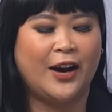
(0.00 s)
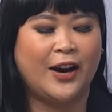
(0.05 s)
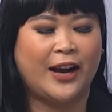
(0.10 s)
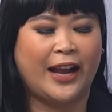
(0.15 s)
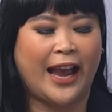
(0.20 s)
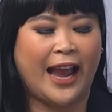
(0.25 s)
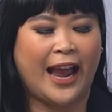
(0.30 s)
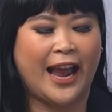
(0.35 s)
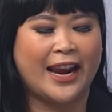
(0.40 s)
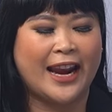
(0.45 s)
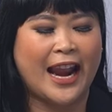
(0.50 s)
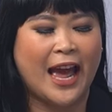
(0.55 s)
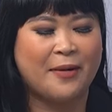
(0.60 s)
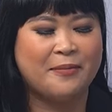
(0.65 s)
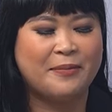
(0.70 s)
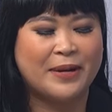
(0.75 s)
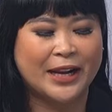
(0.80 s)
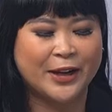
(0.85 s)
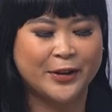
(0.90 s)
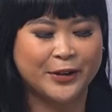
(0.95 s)
Oke, nah
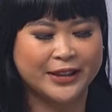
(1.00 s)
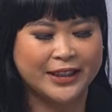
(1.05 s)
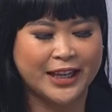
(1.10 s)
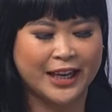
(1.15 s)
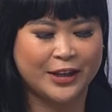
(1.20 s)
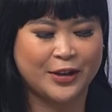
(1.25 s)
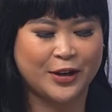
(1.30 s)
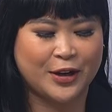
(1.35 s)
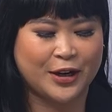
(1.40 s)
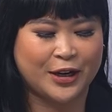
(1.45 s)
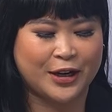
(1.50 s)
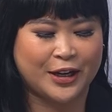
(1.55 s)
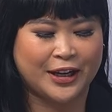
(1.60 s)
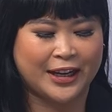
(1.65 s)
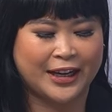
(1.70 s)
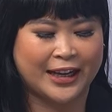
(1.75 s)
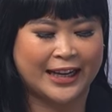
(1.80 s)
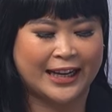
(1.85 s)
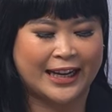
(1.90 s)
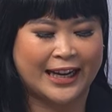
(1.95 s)
berikutnya
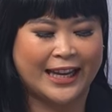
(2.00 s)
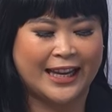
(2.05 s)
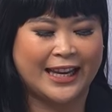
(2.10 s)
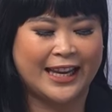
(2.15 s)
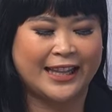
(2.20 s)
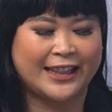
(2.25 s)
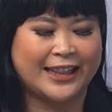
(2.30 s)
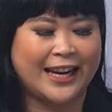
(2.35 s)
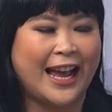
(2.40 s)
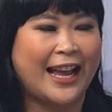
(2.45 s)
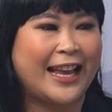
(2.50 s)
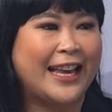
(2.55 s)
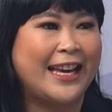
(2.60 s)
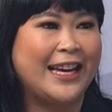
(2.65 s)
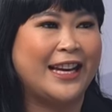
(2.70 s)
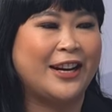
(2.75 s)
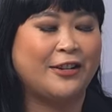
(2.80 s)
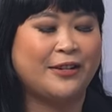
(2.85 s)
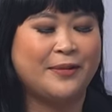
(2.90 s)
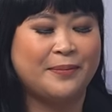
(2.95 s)
dok, ini yang
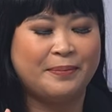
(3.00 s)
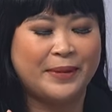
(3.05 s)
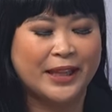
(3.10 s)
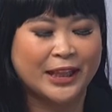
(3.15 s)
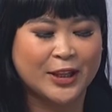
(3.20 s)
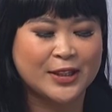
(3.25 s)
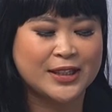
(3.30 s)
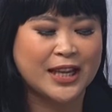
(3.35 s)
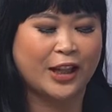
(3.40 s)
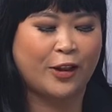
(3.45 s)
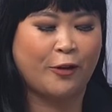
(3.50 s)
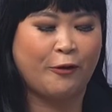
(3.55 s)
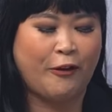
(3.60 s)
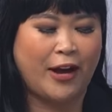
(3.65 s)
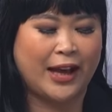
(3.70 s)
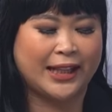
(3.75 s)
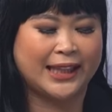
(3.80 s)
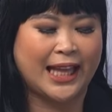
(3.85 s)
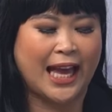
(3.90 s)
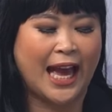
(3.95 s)
terakhir, mitos atau
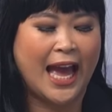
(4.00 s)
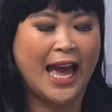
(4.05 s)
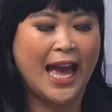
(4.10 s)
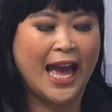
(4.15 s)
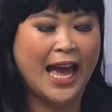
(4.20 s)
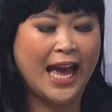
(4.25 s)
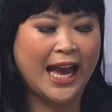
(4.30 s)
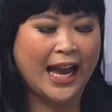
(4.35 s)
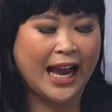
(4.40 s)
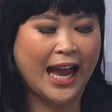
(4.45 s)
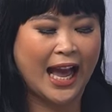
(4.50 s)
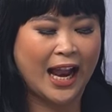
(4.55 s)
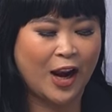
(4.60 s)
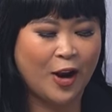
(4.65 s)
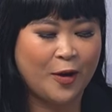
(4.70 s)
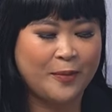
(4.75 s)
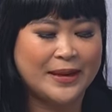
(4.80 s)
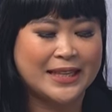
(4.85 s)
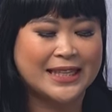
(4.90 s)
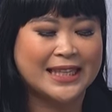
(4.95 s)
fakta.
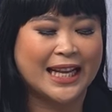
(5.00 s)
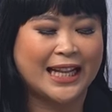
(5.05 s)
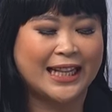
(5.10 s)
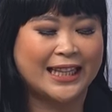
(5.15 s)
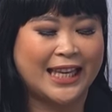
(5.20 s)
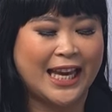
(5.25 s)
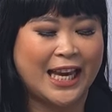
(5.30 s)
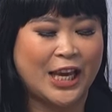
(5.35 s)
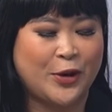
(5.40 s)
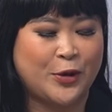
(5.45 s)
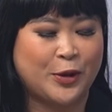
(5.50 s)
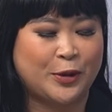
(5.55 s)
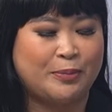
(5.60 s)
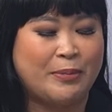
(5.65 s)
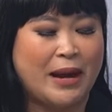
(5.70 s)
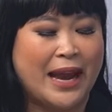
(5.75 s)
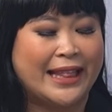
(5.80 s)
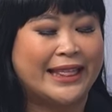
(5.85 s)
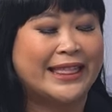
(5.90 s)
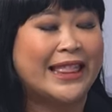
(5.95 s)
Kalau misalnya ikut
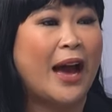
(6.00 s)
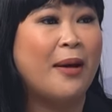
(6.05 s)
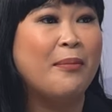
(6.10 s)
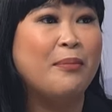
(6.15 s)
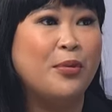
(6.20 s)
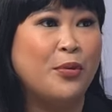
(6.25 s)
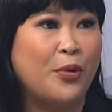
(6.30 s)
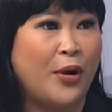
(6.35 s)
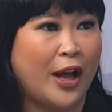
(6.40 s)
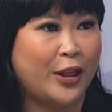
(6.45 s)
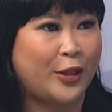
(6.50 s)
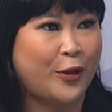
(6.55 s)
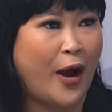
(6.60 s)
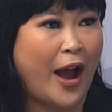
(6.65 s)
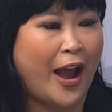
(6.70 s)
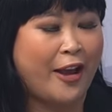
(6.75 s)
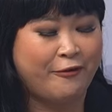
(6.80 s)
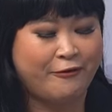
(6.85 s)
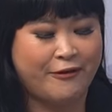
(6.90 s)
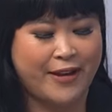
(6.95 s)
bayi tabung atau
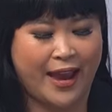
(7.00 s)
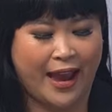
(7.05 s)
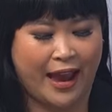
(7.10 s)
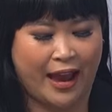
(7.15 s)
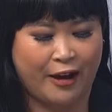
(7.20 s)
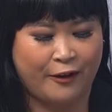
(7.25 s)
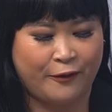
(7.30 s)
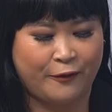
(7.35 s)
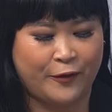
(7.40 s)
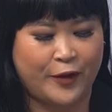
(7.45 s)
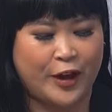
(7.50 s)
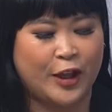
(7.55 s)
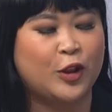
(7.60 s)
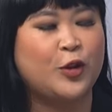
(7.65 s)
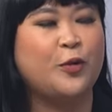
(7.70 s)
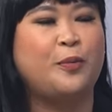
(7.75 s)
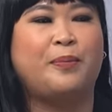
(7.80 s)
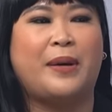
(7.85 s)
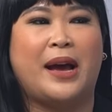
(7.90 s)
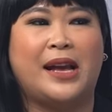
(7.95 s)
IVF
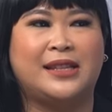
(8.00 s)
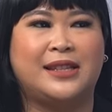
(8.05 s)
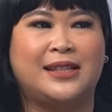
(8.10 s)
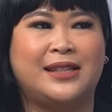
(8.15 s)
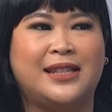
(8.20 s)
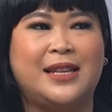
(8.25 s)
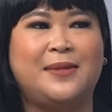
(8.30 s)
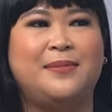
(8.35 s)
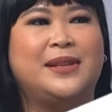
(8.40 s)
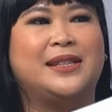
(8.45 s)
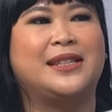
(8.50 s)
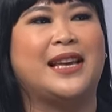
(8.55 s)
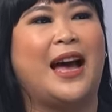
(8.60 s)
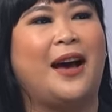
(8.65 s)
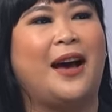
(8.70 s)
itu pasti bisa